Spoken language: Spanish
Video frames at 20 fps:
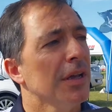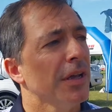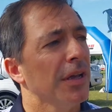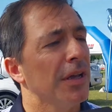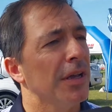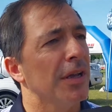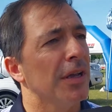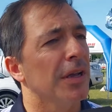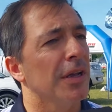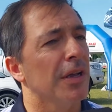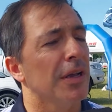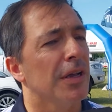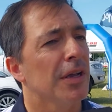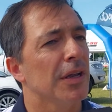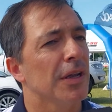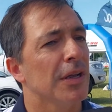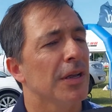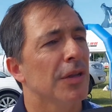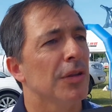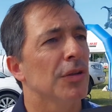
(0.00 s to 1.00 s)

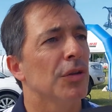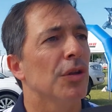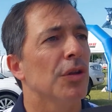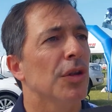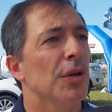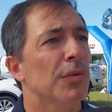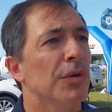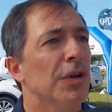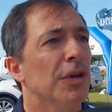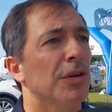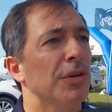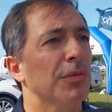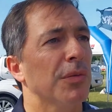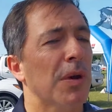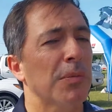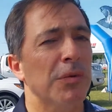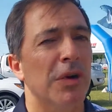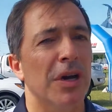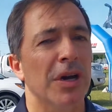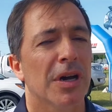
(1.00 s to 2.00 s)
Eh, donde bueno,
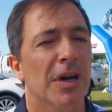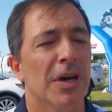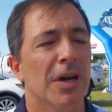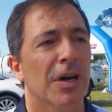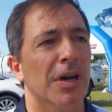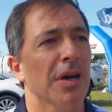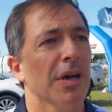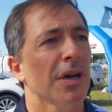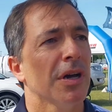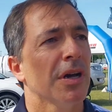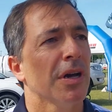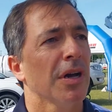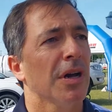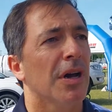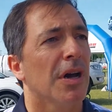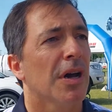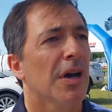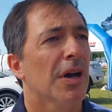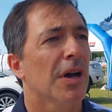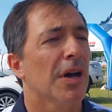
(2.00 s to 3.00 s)
vamos a,
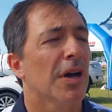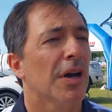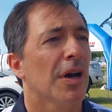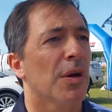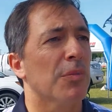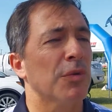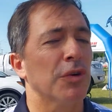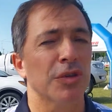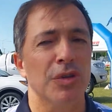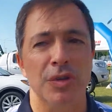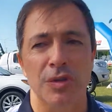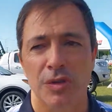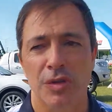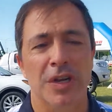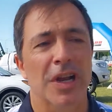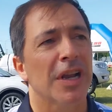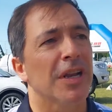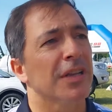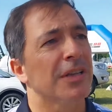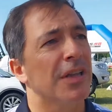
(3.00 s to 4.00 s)

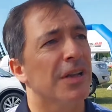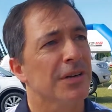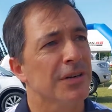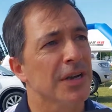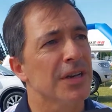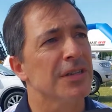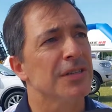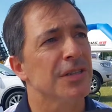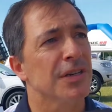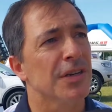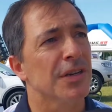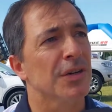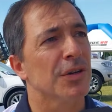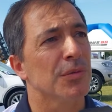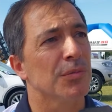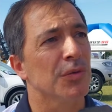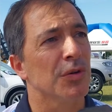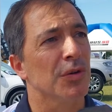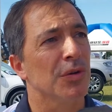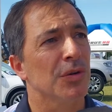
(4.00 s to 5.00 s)
posicionar este Ranger
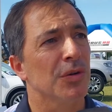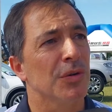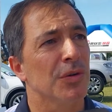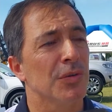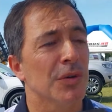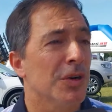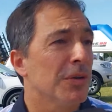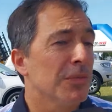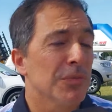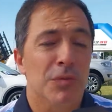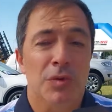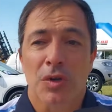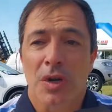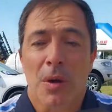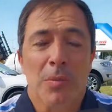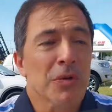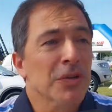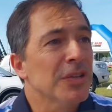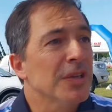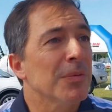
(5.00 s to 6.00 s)
como, bueno,
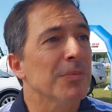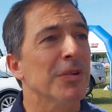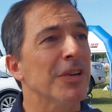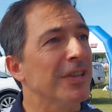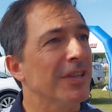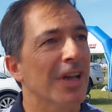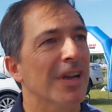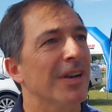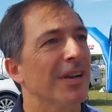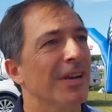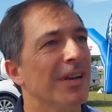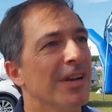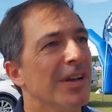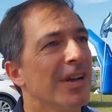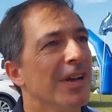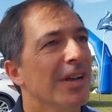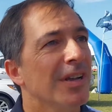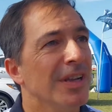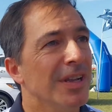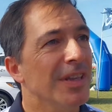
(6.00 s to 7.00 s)
buscamos siempre estar
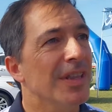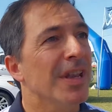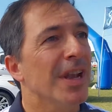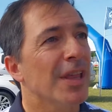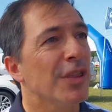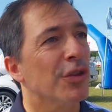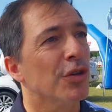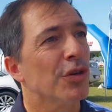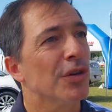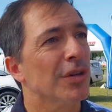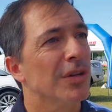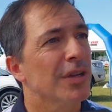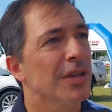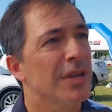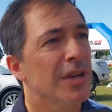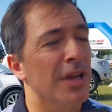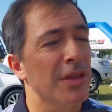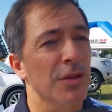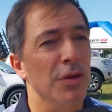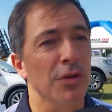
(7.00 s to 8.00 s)
liderando,
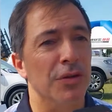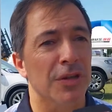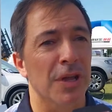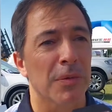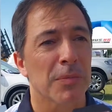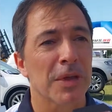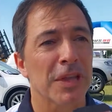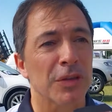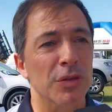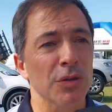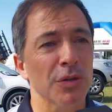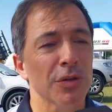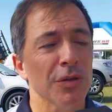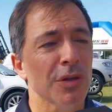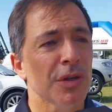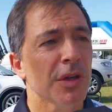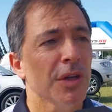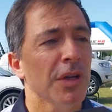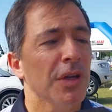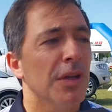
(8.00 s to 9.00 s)
liderando los segmentos.
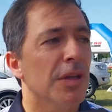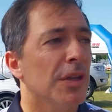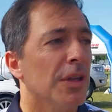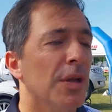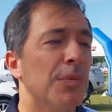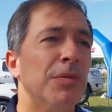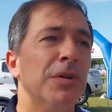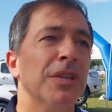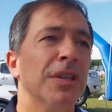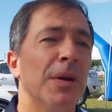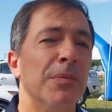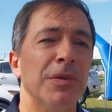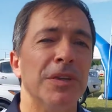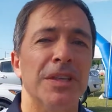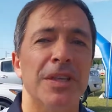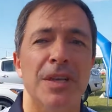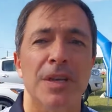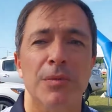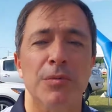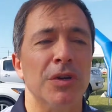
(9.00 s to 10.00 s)
Después también
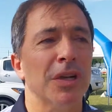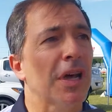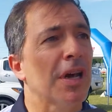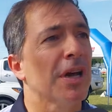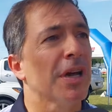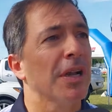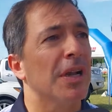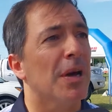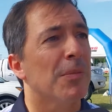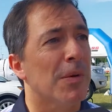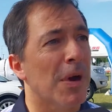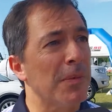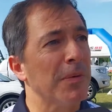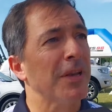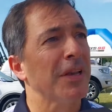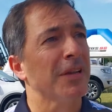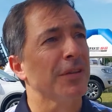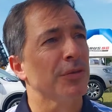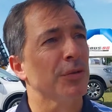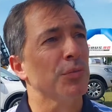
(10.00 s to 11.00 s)
tenemos la,
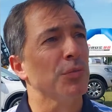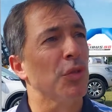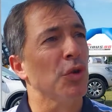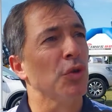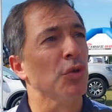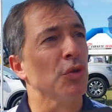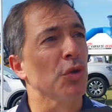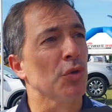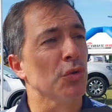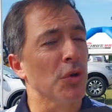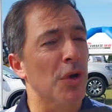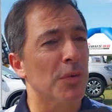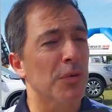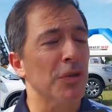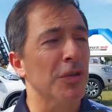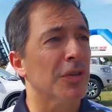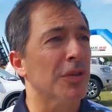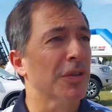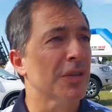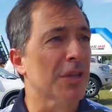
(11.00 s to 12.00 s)
Maverick, que es un producto
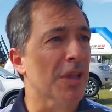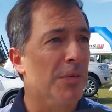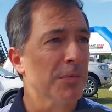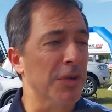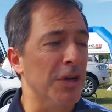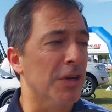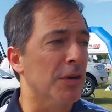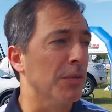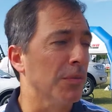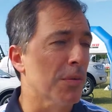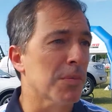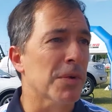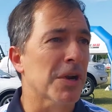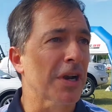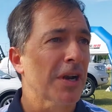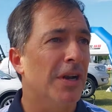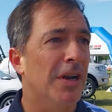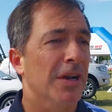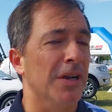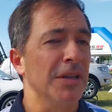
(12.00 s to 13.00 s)
nuevo, también como
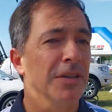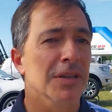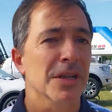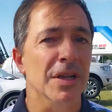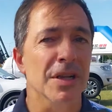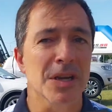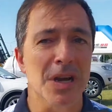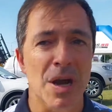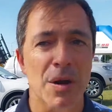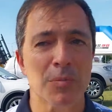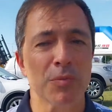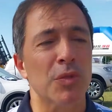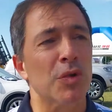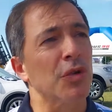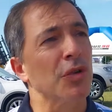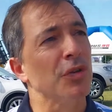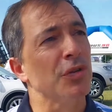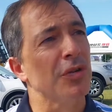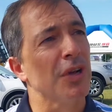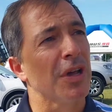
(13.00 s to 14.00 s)
para la gente del campo
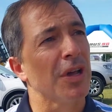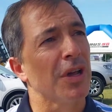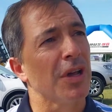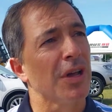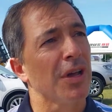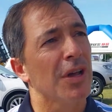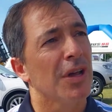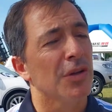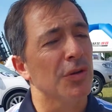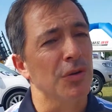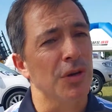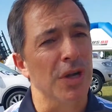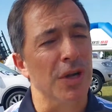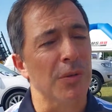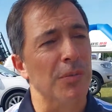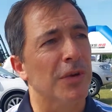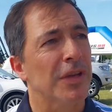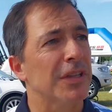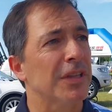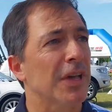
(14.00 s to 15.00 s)
y una,
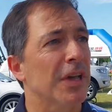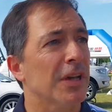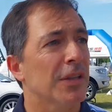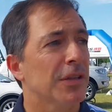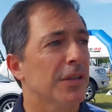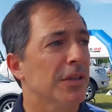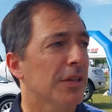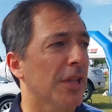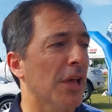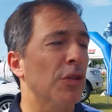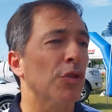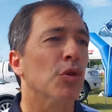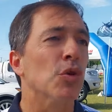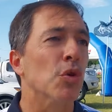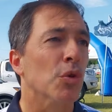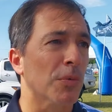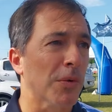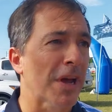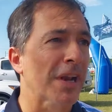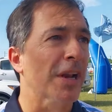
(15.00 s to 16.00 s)
camioneta tanto
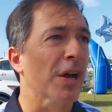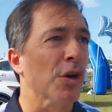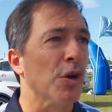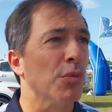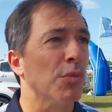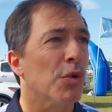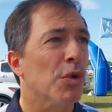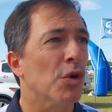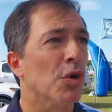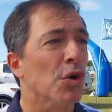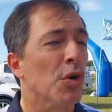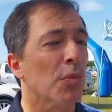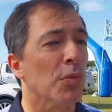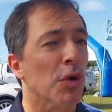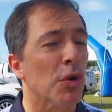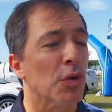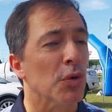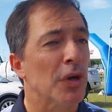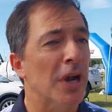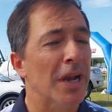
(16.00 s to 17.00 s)
urbana como,
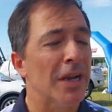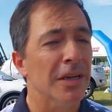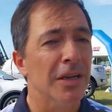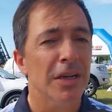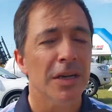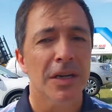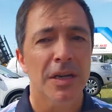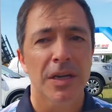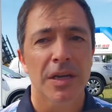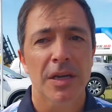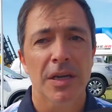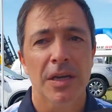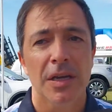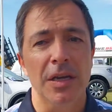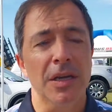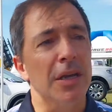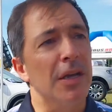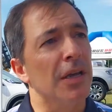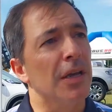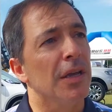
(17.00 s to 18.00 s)
como rural.
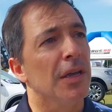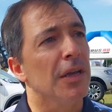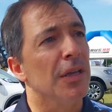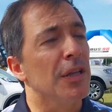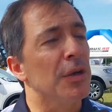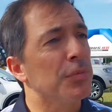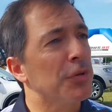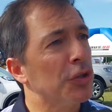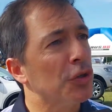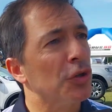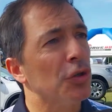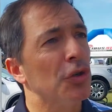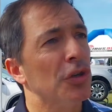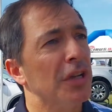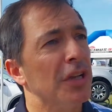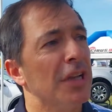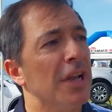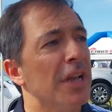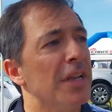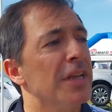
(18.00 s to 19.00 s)
Eh, y después todo lo
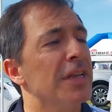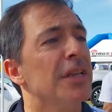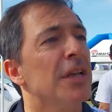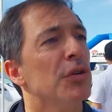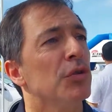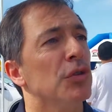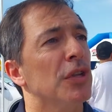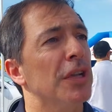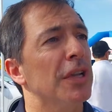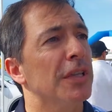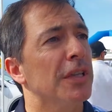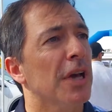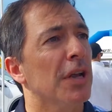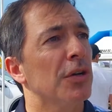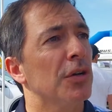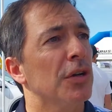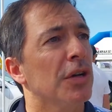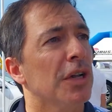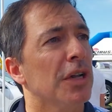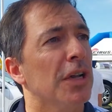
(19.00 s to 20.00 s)
que es la línea de
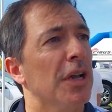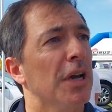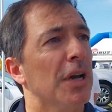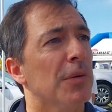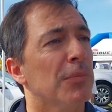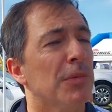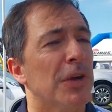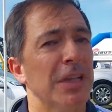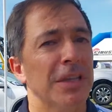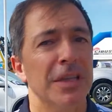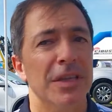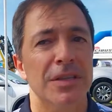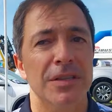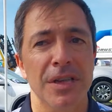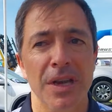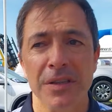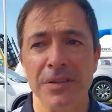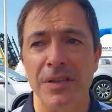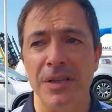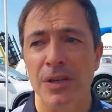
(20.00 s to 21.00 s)
utilitarios, que es la parte de
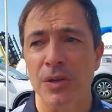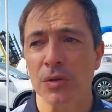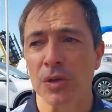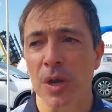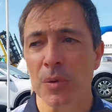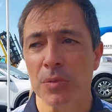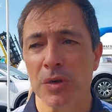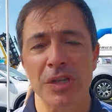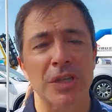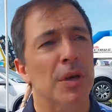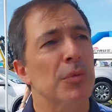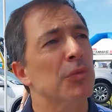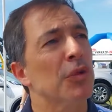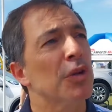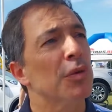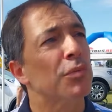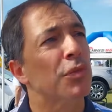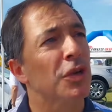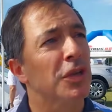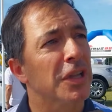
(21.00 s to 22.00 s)
trance, que es una apuesta
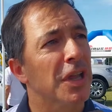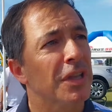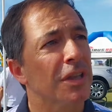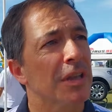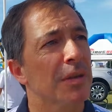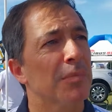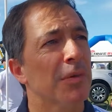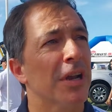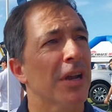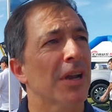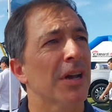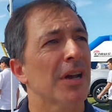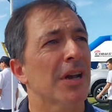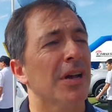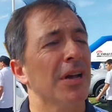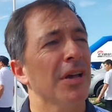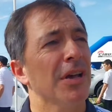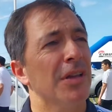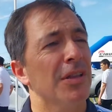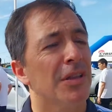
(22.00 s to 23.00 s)
muy importante
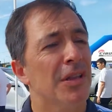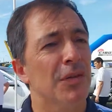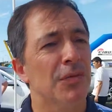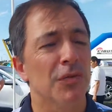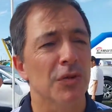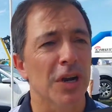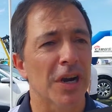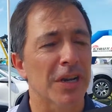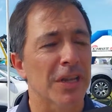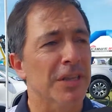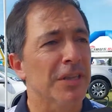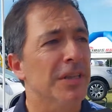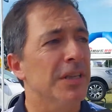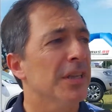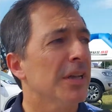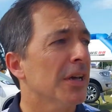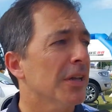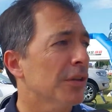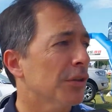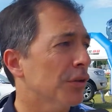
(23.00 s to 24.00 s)
para de fuera
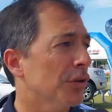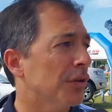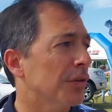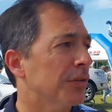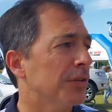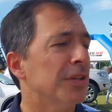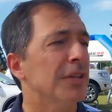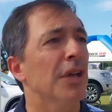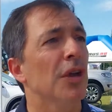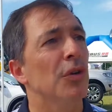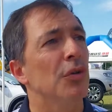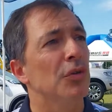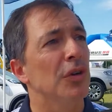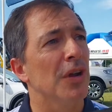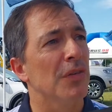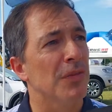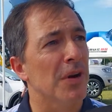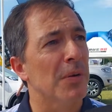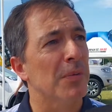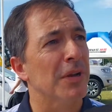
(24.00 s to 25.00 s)
Argentina, donde se instaló
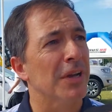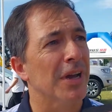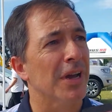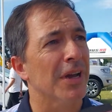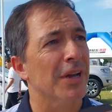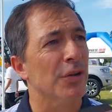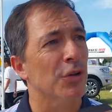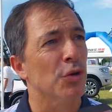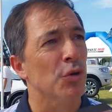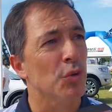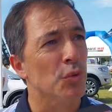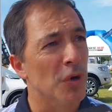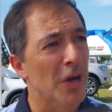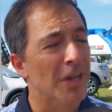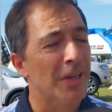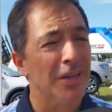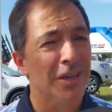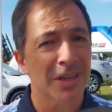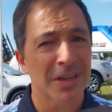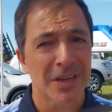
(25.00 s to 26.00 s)
una fábrica en
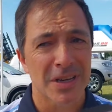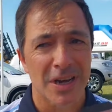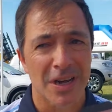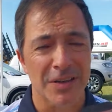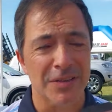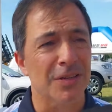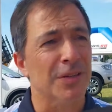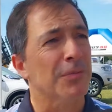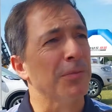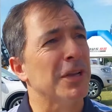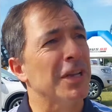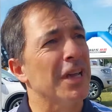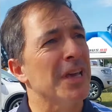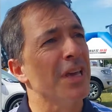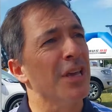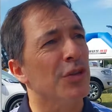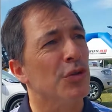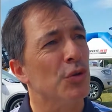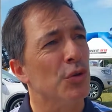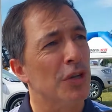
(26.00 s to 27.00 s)
Uruguay, antes venía
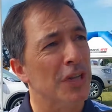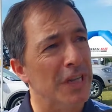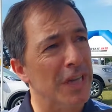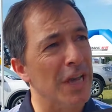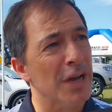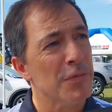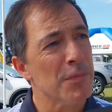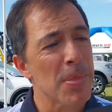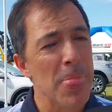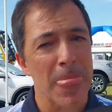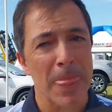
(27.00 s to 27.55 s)
de Turquía,